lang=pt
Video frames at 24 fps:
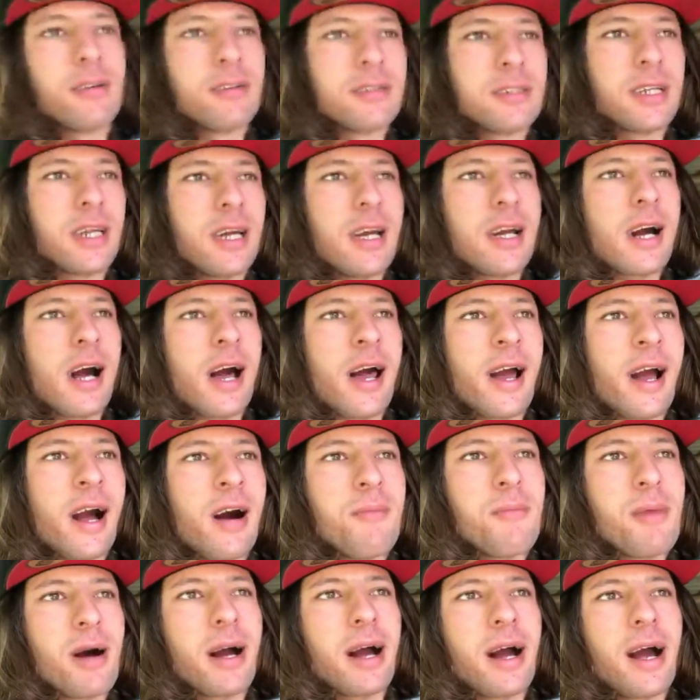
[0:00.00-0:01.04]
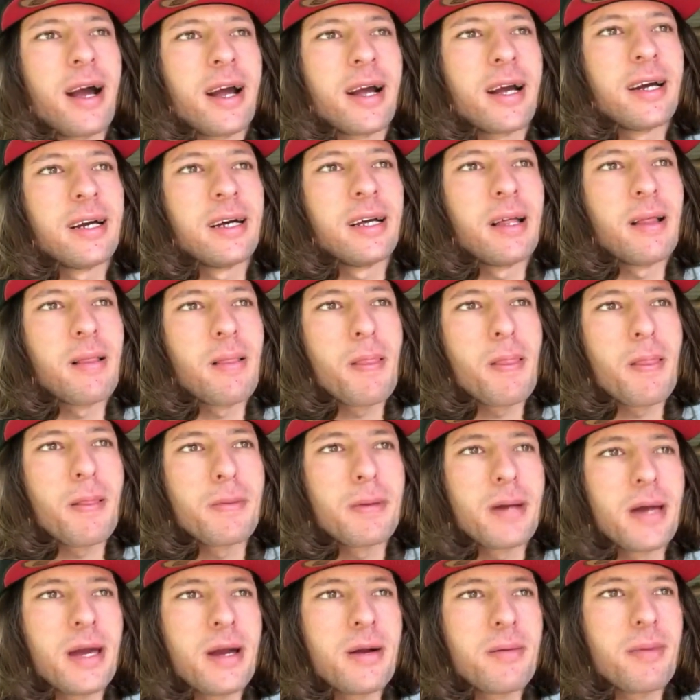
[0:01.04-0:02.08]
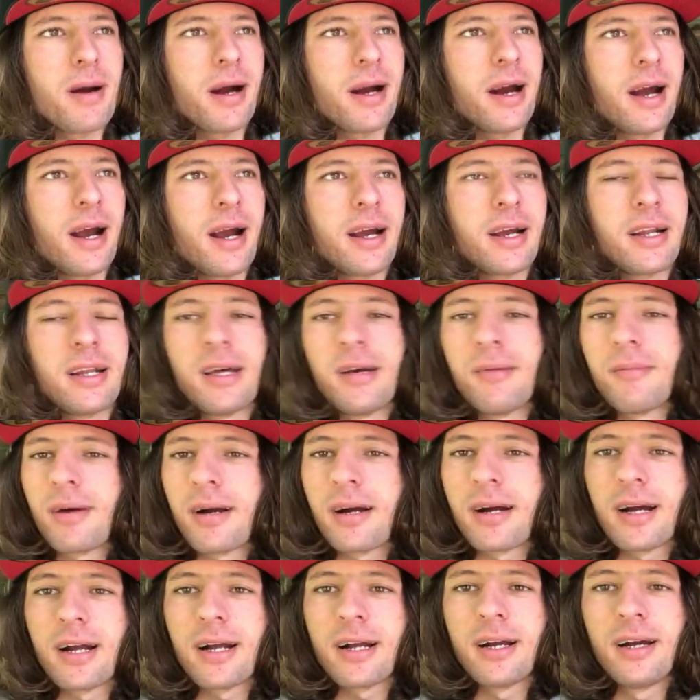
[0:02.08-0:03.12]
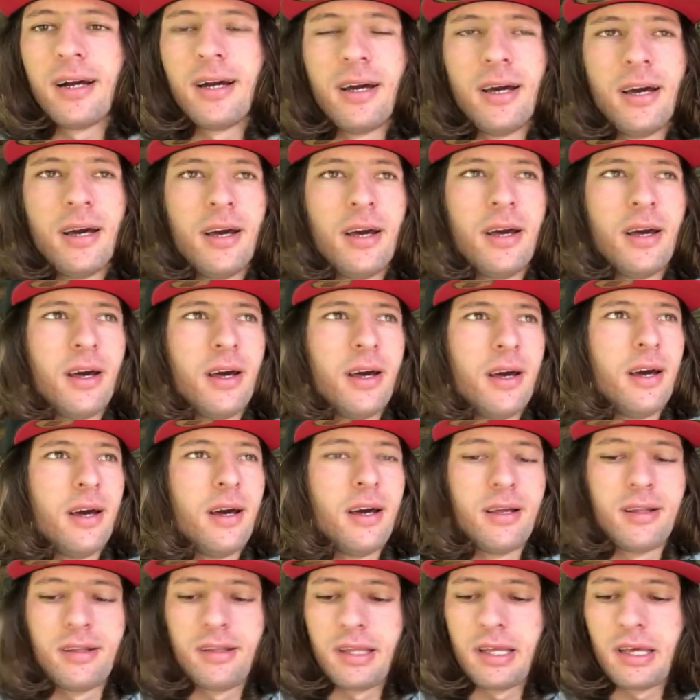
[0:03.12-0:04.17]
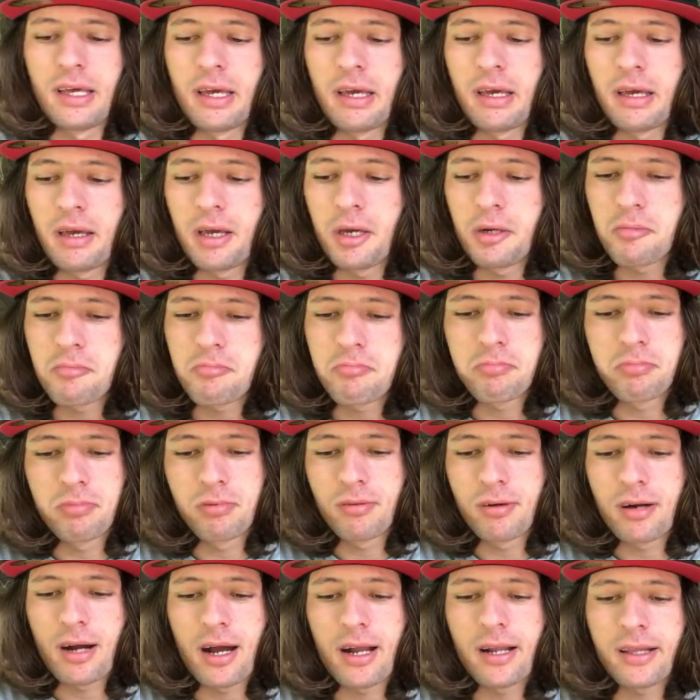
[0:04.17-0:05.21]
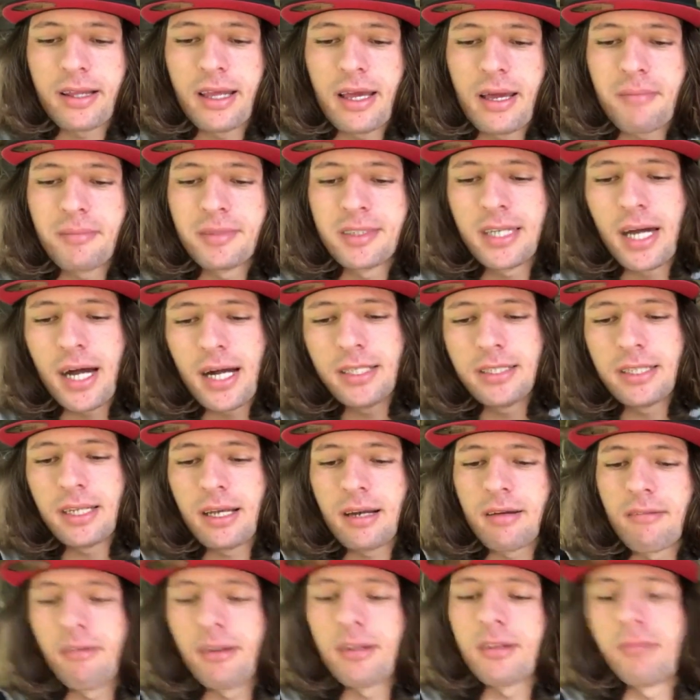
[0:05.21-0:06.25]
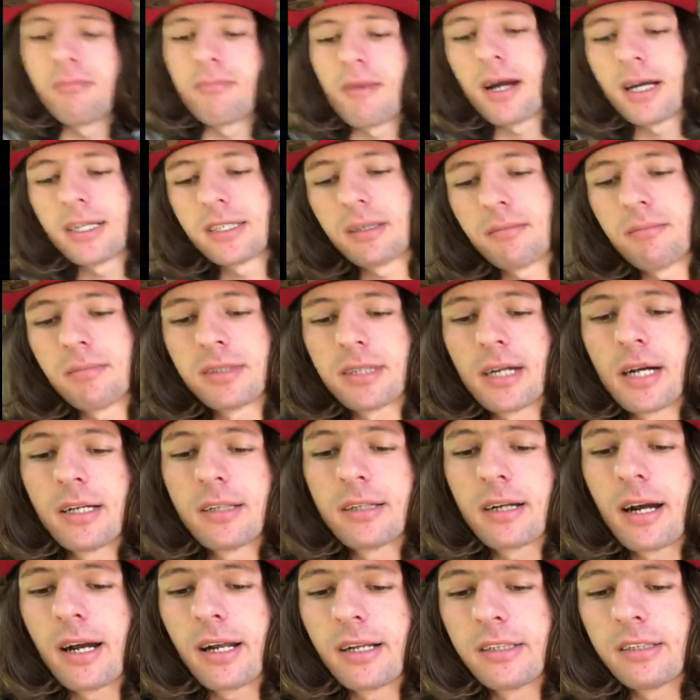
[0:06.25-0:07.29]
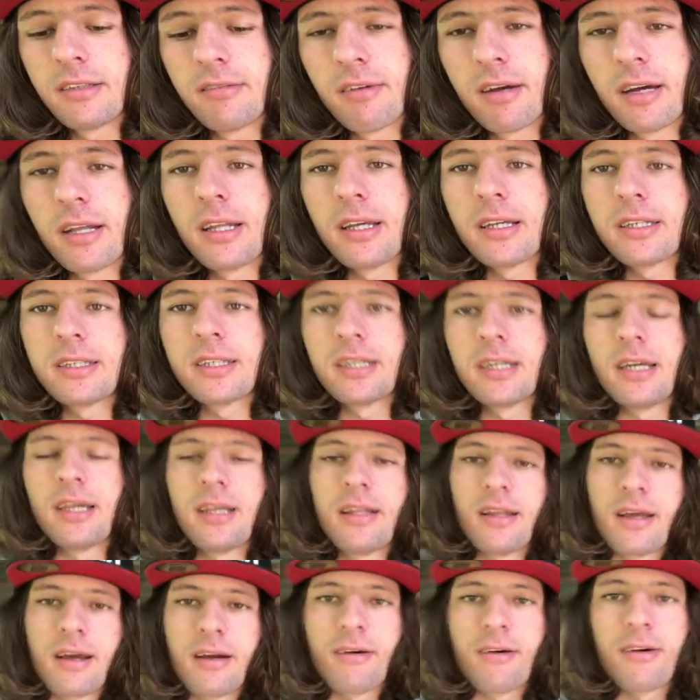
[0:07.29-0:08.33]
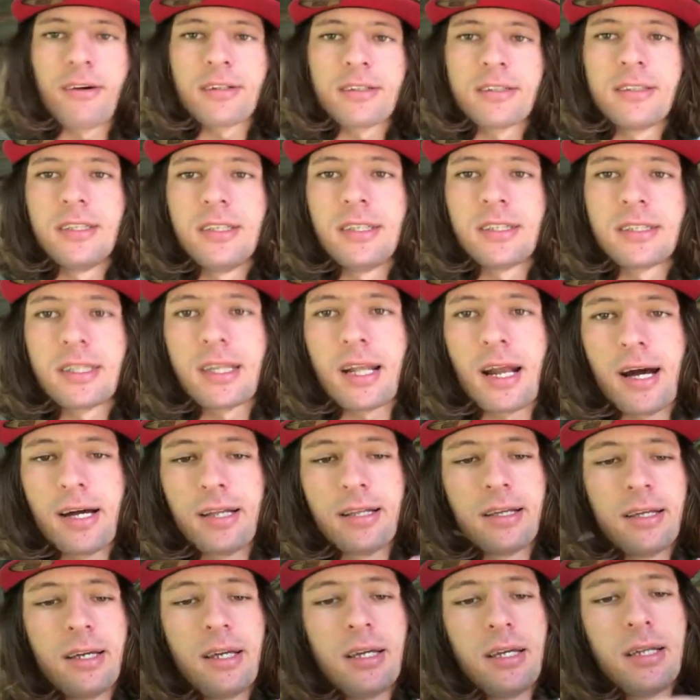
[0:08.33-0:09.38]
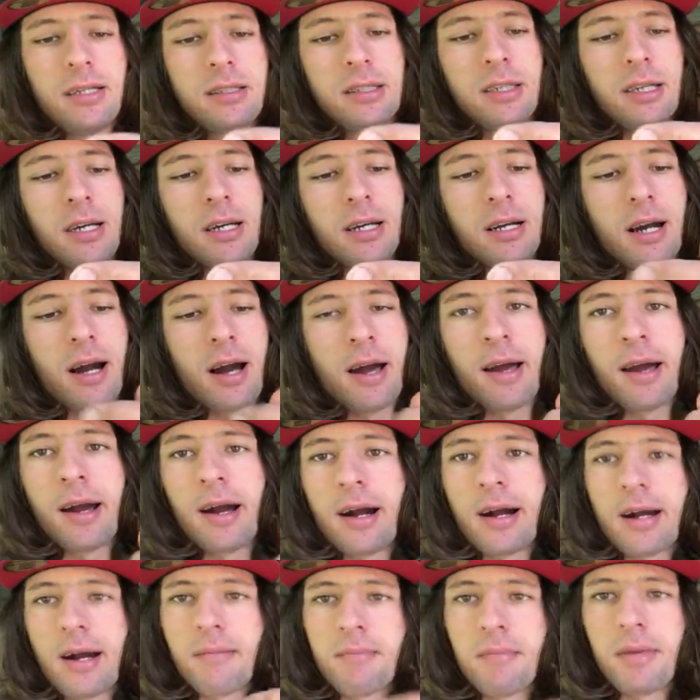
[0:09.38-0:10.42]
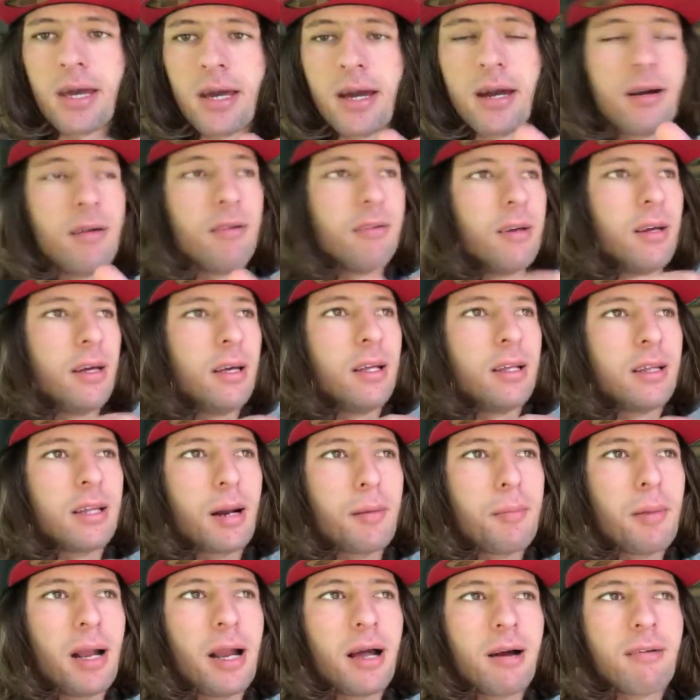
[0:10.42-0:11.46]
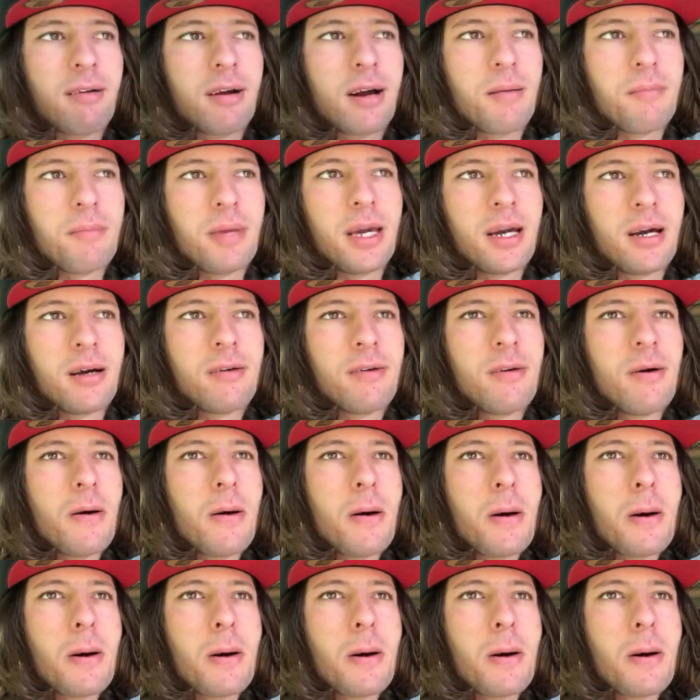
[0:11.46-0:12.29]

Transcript: consegui carregar uma carga. Nenhuma carga, nenhuma carga. Daí o cara tem amizade, né? Quanto mais amizade o cara tiver nesse negócio de estrada aí, de carregar caminhão e trabalhar com caminhão,